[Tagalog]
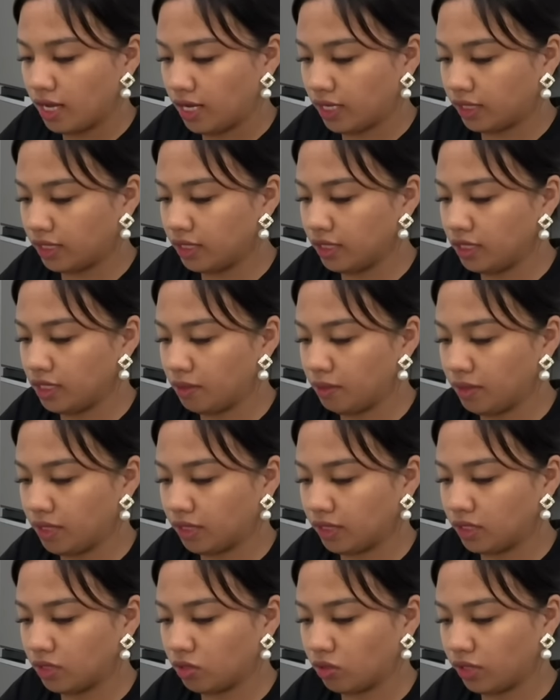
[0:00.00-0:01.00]
At hindi naman
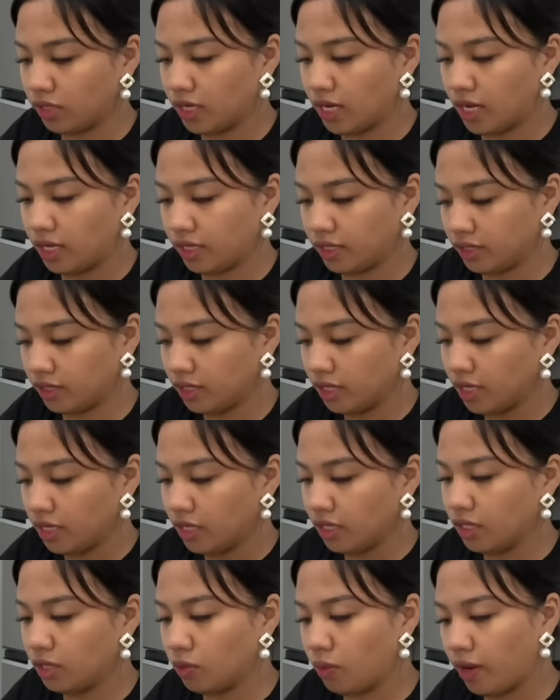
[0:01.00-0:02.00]
natin pa kailangan
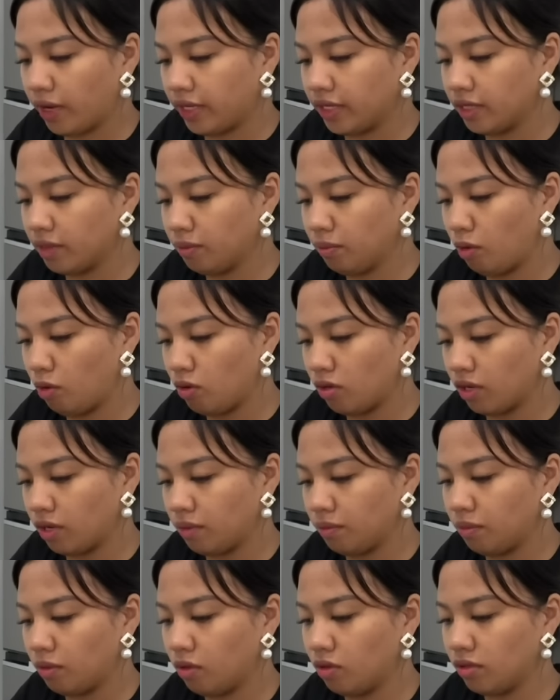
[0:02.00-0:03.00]
iwain ng
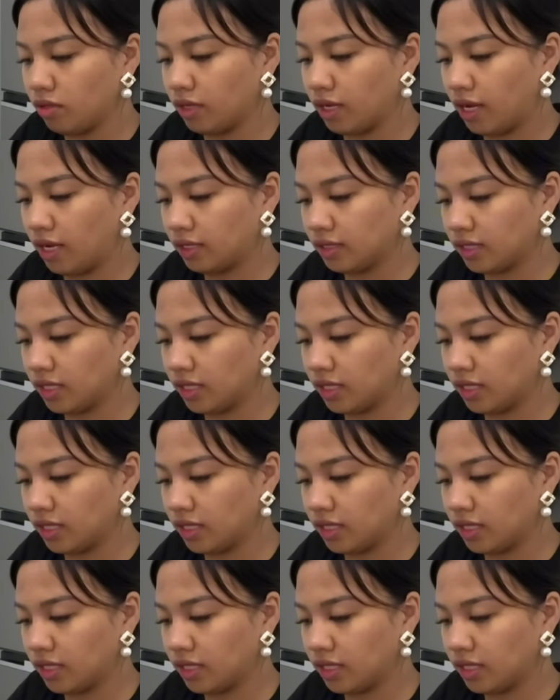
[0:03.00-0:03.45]
bonggang-bongga.